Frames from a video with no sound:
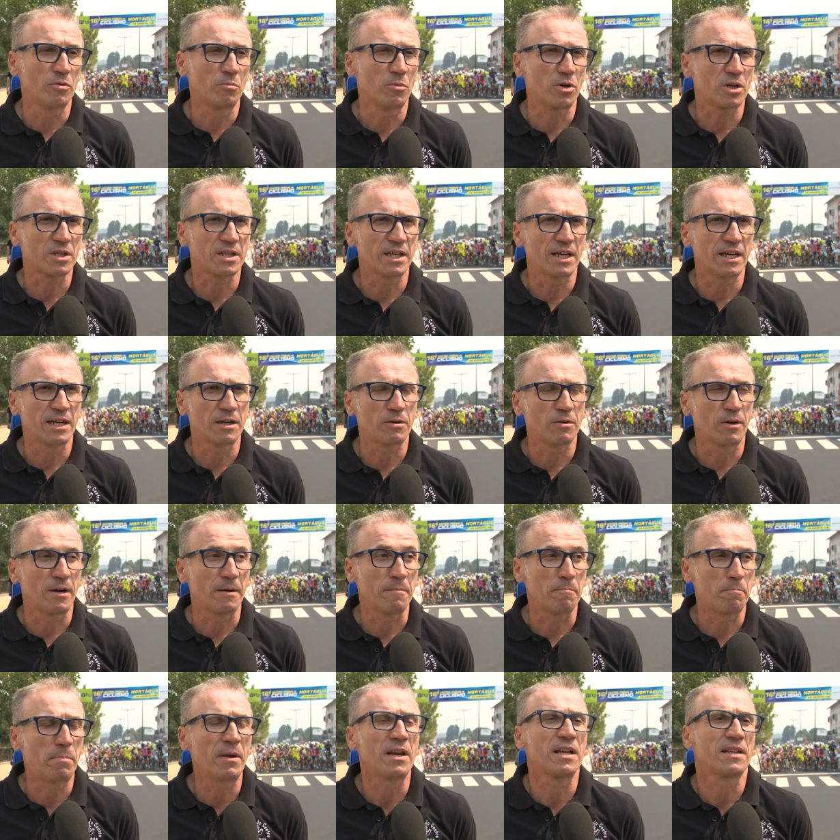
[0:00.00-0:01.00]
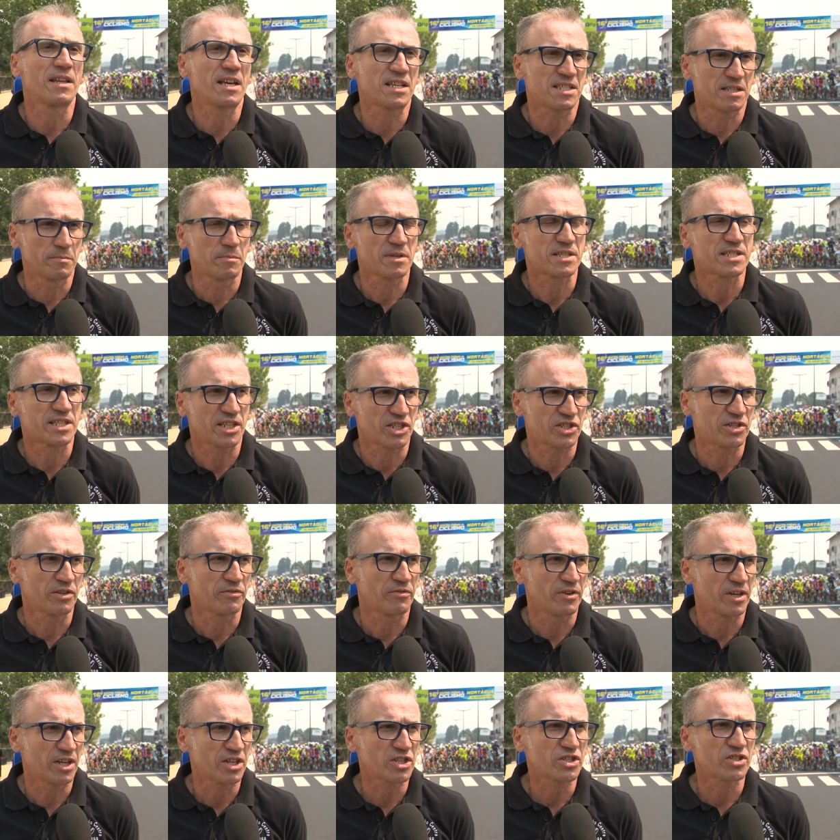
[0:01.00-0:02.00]
de Mortágua pela 16
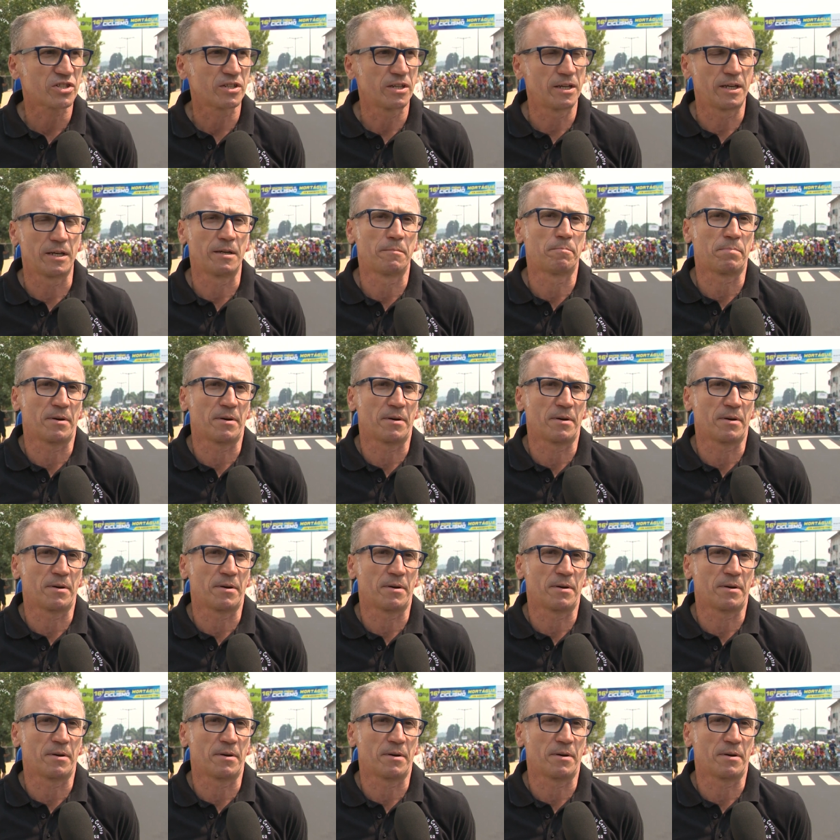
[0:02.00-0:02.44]
vez e